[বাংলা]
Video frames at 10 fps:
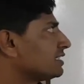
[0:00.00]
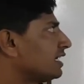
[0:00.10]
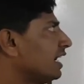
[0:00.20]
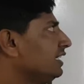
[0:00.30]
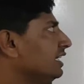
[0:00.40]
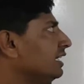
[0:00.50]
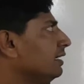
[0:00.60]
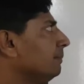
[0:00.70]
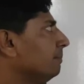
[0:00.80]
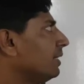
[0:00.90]
সাইন এ
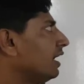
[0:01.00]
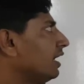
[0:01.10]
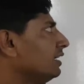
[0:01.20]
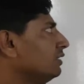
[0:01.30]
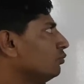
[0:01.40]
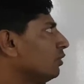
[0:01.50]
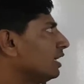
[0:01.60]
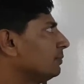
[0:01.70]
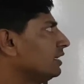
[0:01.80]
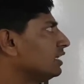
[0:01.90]
বাই
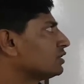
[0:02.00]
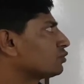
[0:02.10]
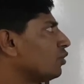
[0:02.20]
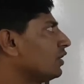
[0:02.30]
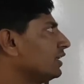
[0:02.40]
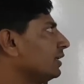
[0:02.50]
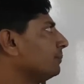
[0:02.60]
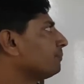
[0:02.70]
ওয়ান মাইনাস কট এ